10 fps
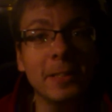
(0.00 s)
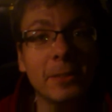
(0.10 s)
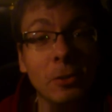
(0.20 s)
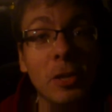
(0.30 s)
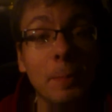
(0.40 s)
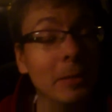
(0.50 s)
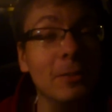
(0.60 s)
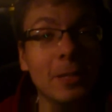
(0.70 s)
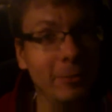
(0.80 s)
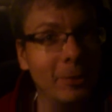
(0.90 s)
to nie
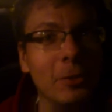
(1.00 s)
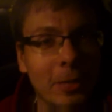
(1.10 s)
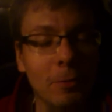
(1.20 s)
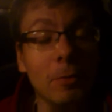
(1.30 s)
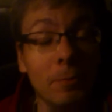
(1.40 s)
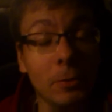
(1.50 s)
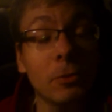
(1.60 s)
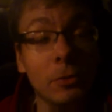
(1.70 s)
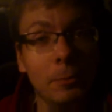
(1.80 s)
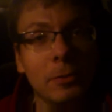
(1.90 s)
będzie tak wyglądało,
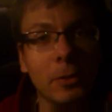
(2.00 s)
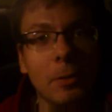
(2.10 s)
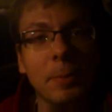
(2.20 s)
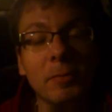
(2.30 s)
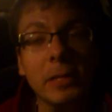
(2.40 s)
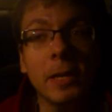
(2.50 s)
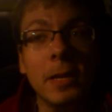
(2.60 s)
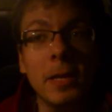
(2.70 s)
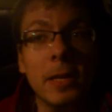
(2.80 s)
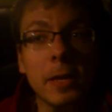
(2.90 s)
możecie być tego pewni.
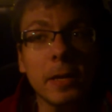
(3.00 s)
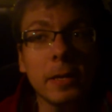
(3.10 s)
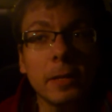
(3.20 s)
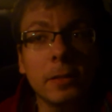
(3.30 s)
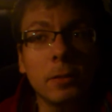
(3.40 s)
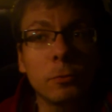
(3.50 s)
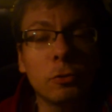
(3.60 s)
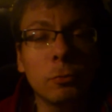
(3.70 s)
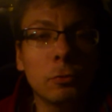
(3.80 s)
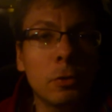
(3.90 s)
E, jedyną
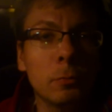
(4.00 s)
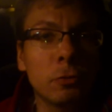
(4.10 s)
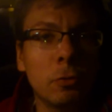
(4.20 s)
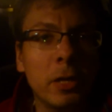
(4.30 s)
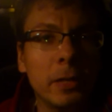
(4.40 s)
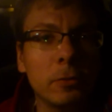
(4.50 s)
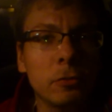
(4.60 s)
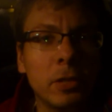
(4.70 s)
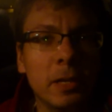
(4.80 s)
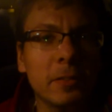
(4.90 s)
rzeczą, którą muszę
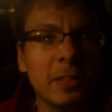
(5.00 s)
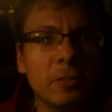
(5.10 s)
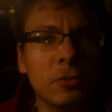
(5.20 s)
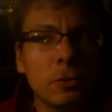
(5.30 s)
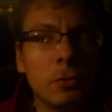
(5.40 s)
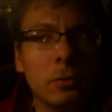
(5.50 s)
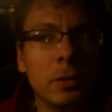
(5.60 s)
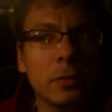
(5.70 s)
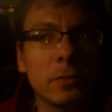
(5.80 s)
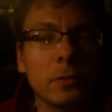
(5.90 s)
ogarnąć teraz jeszcze, to
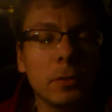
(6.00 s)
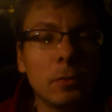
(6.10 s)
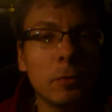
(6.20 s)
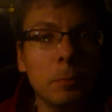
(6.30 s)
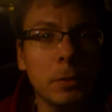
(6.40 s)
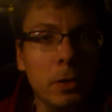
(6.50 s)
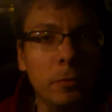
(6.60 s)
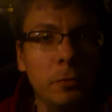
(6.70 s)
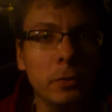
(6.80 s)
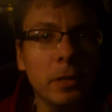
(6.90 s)
jest nowy
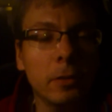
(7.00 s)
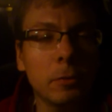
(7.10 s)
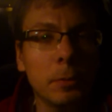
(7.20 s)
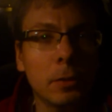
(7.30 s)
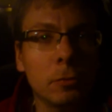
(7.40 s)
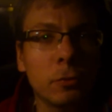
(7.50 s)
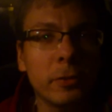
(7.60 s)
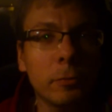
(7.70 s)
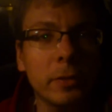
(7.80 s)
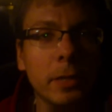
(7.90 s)
mikrofon. Na razie będę
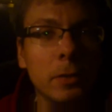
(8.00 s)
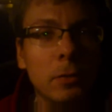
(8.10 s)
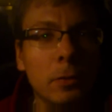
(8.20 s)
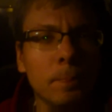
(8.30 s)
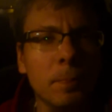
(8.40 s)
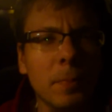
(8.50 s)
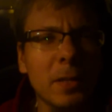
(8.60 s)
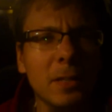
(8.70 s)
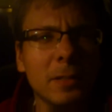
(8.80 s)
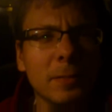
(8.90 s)
korzystał z takiego,
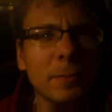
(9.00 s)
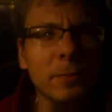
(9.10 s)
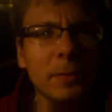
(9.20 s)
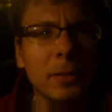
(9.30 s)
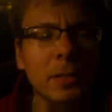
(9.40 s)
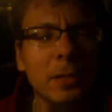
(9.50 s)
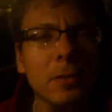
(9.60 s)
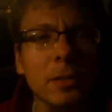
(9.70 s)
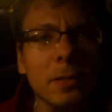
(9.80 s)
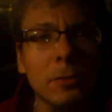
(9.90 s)
takiego
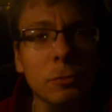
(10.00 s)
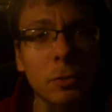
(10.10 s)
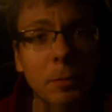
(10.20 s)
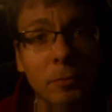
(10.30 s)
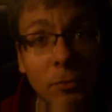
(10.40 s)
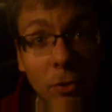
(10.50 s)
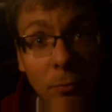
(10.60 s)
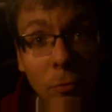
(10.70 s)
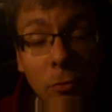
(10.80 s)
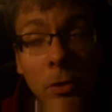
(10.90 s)
jednego, który mam w
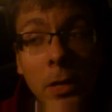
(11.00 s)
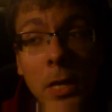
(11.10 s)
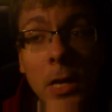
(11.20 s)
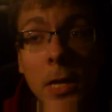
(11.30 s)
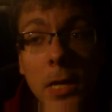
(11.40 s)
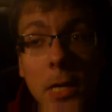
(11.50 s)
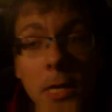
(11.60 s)
domu, e,